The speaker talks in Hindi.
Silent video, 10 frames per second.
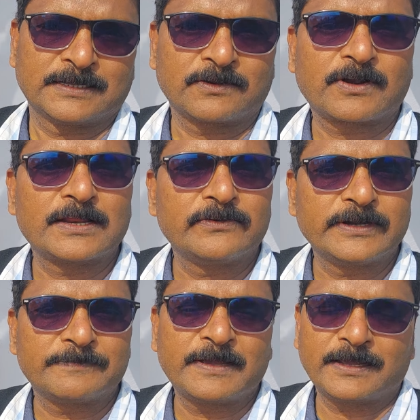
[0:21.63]
नोरा
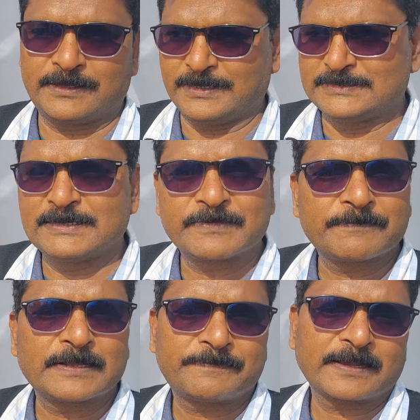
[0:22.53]
यूनिट में ए के
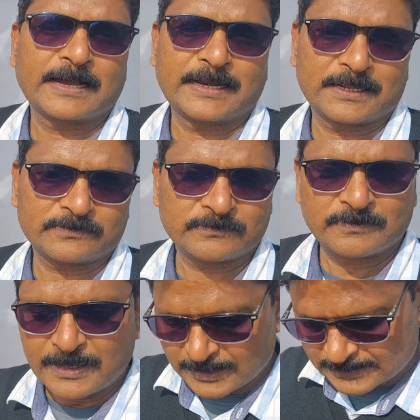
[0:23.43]
पद पर कार्य जी